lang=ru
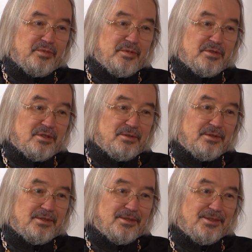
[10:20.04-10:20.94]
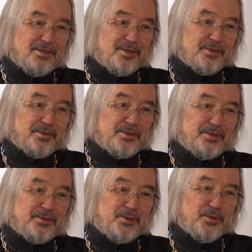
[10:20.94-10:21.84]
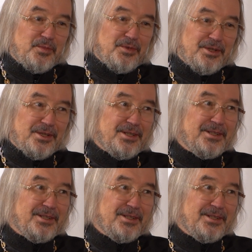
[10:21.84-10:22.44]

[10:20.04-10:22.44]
Римом сделать, или это утопия?